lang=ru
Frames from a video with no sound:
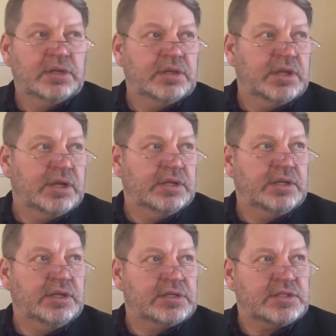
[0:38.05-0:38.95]
на
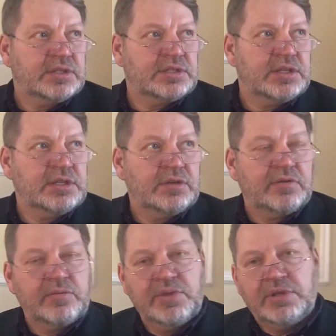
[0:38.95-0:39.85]

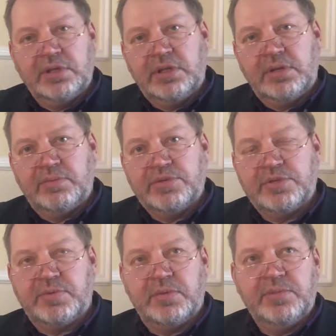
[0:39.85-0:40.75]
несанкционированном митинге на
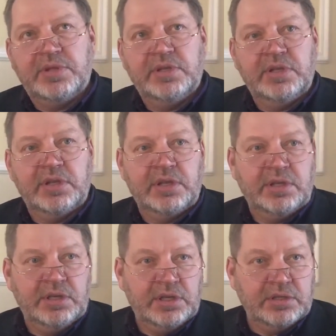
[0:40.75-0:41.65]
Площади Победы.
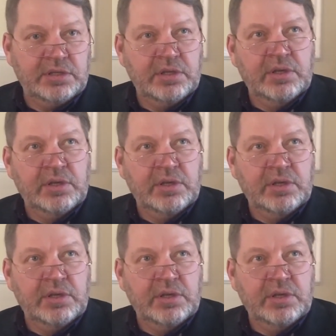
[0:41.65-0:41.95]
Нет.